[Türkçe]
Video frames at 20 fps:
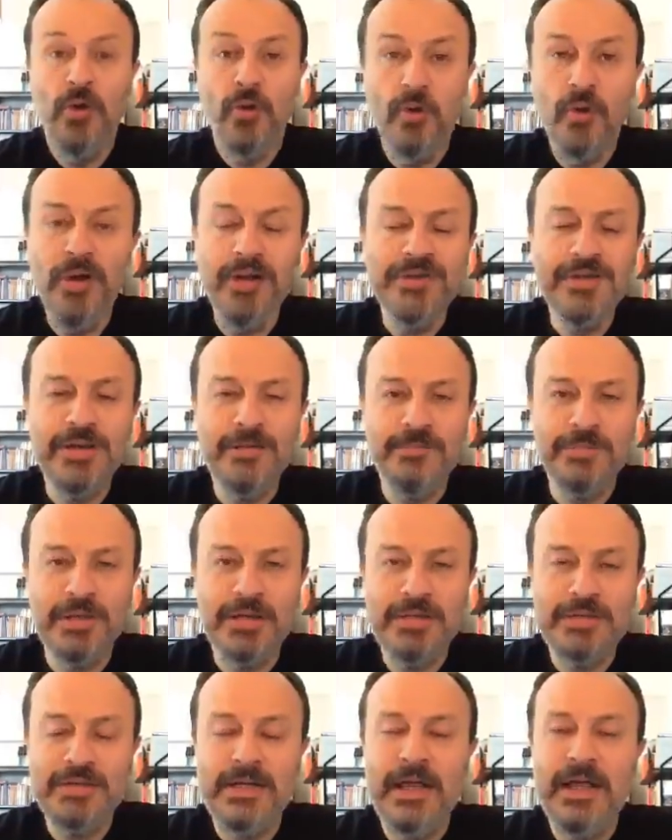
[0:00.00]
O
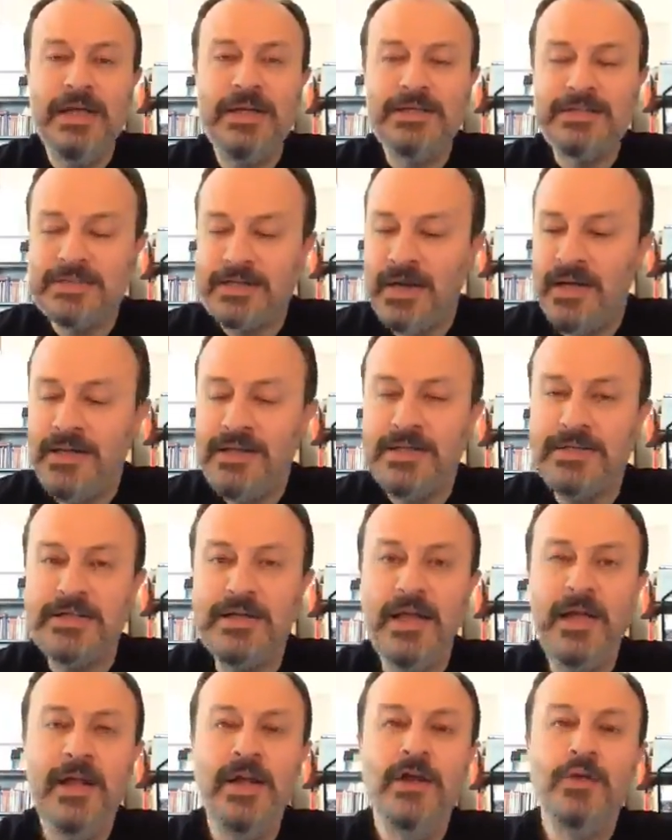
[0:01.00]
adamlar
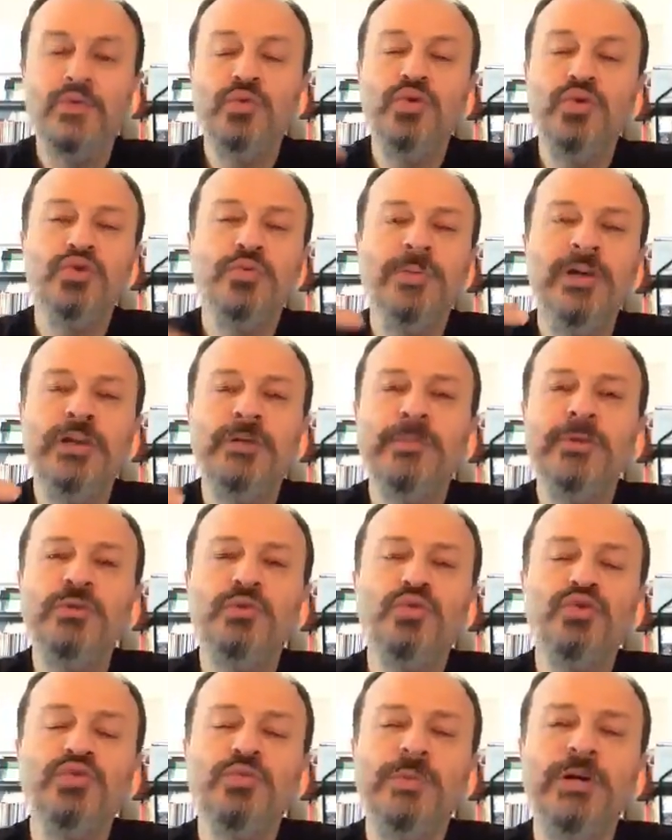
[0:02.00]
Sadece düşmanımın
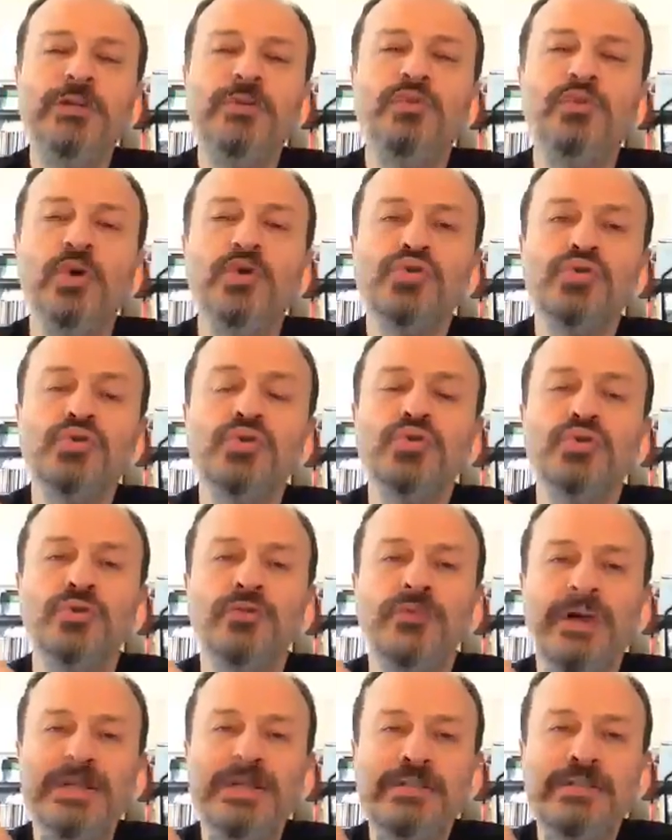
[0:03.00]
düşmanı dostudur
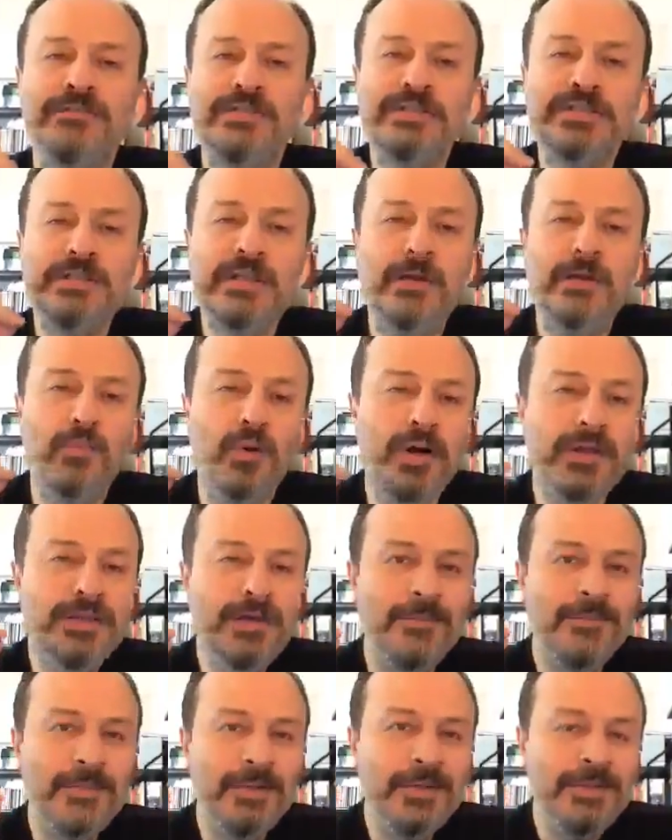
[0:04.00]
felsefesiyle bu
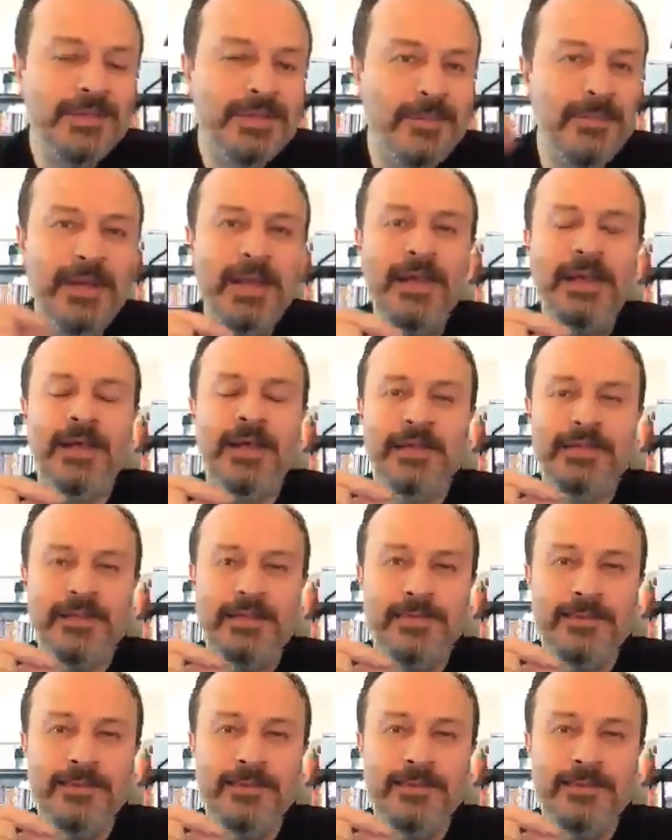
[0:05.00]
adamların dibine geldi.